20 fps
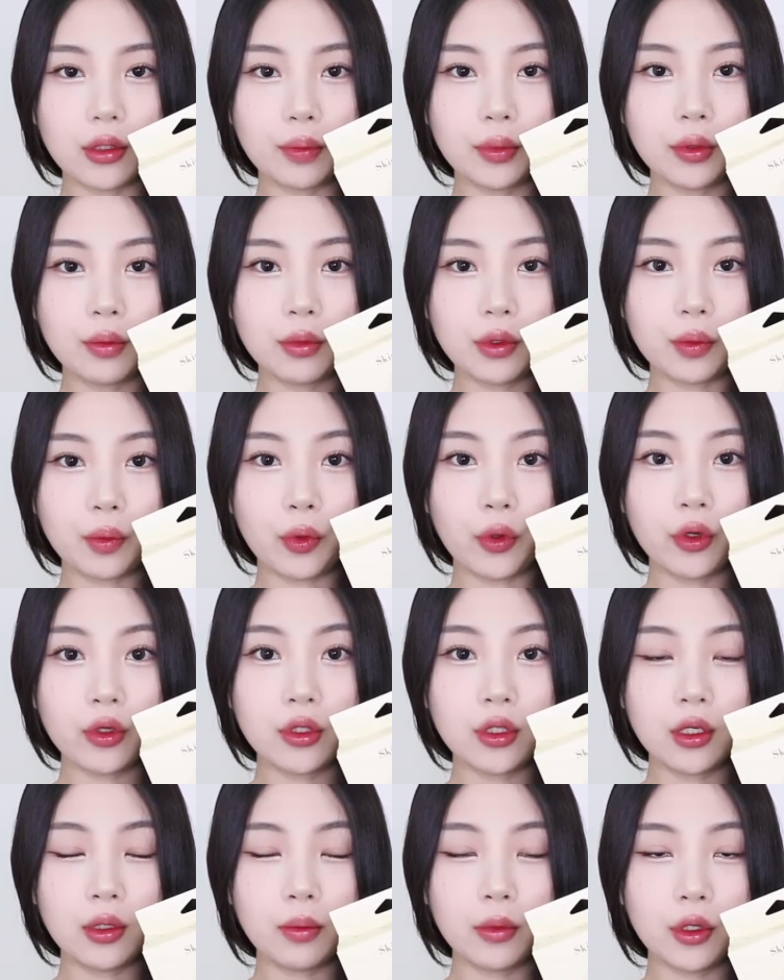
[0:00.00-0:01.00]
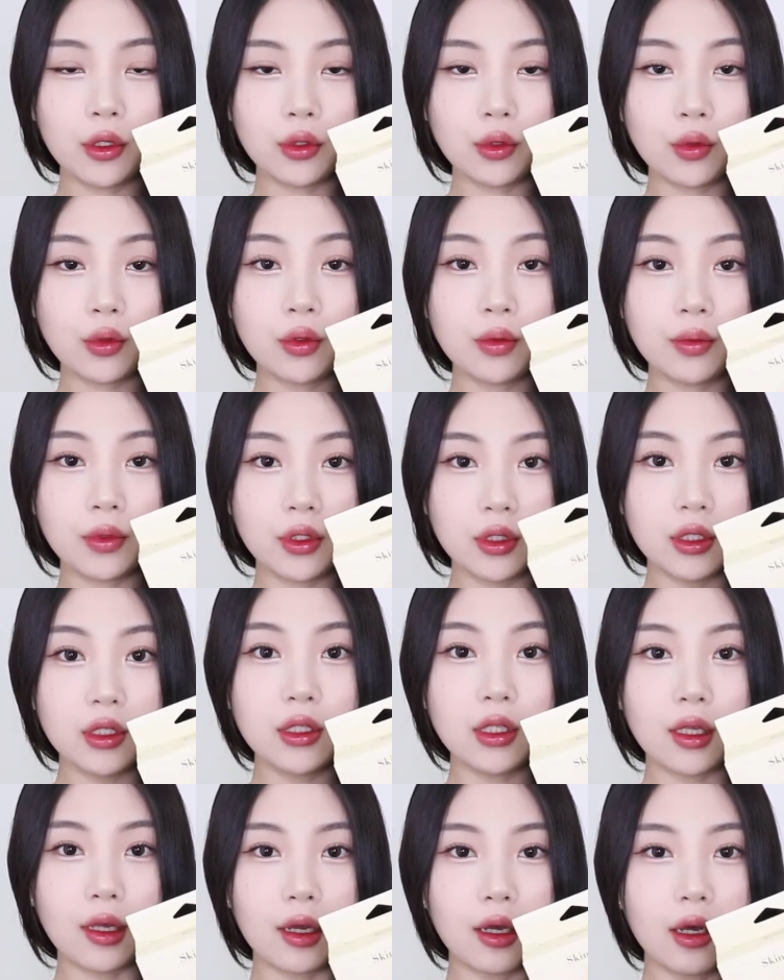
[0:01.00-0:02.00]
제품을 보여드리면 조금
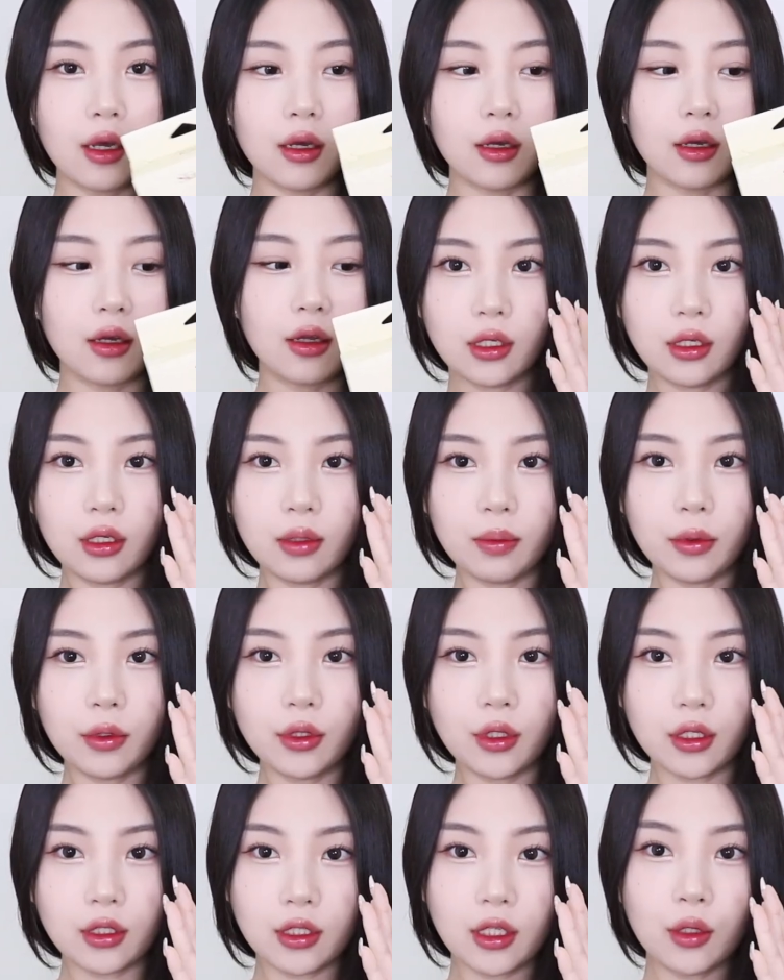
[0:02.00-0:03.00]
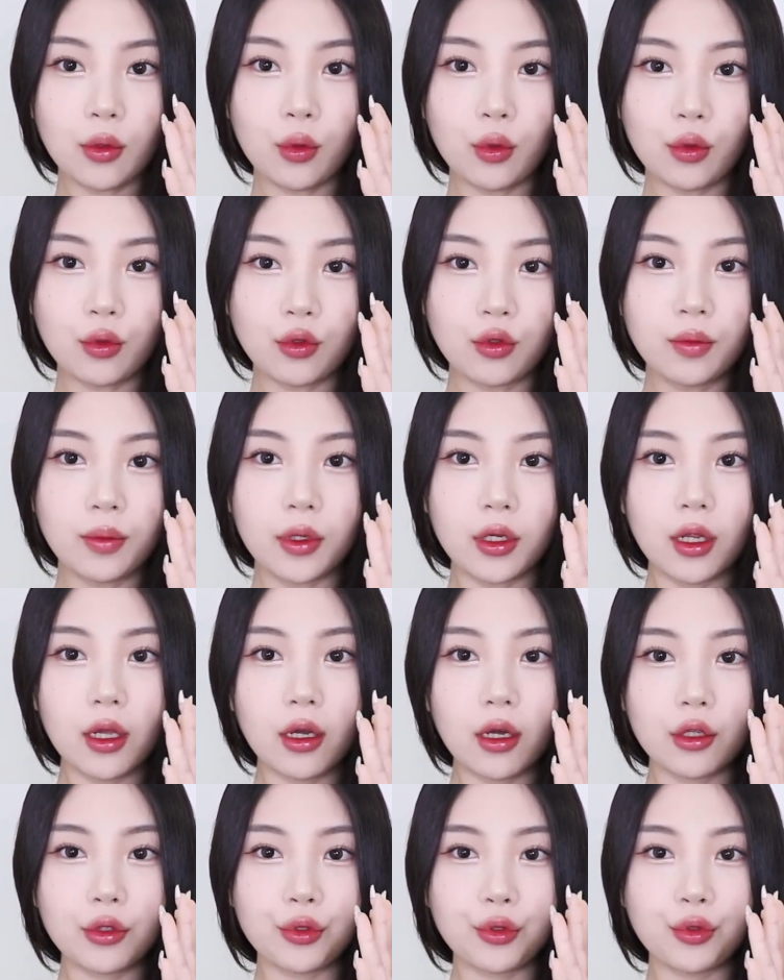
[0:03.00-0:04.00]
그러니까 이번에 새로 구매를
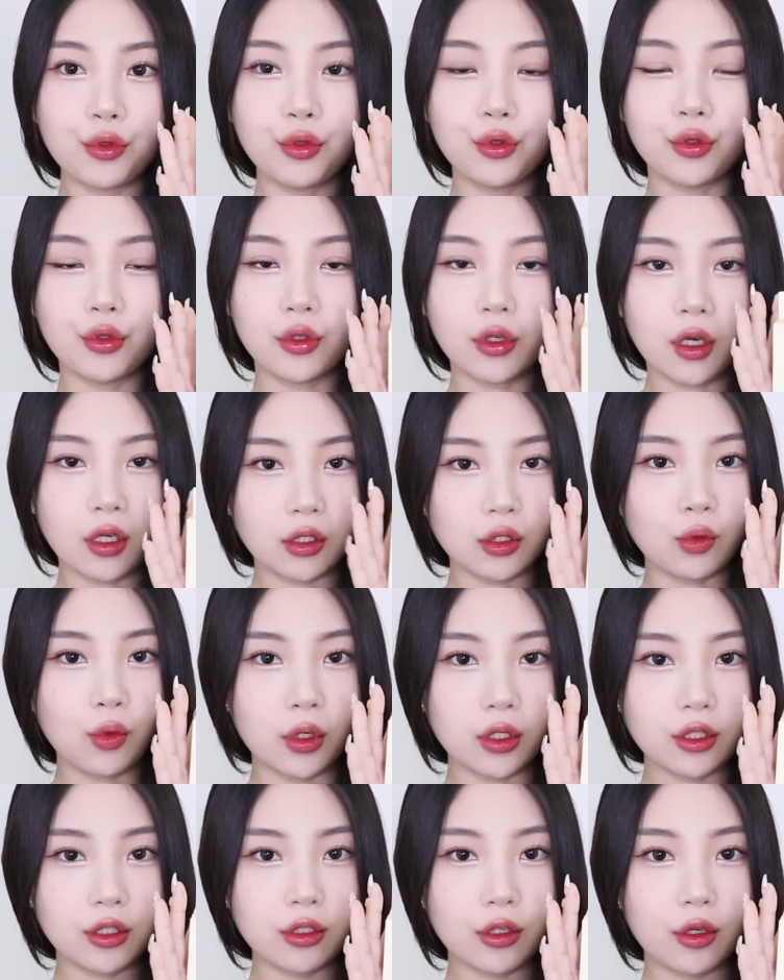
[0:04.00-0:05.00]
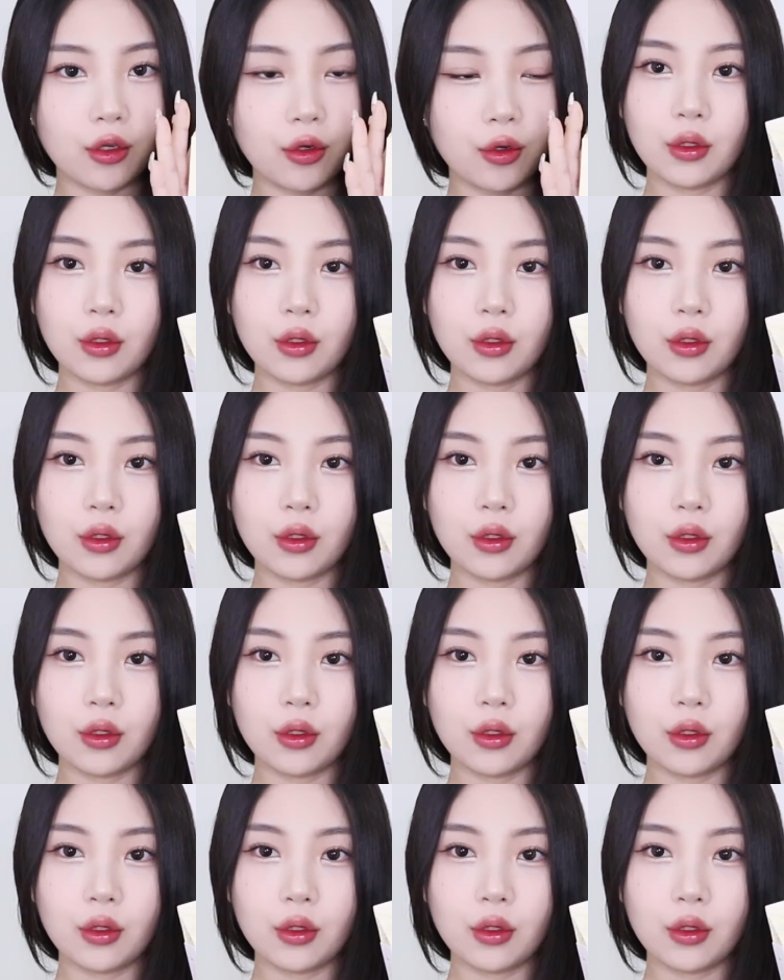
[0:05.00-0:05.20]
해가지고 가지고 왔어요.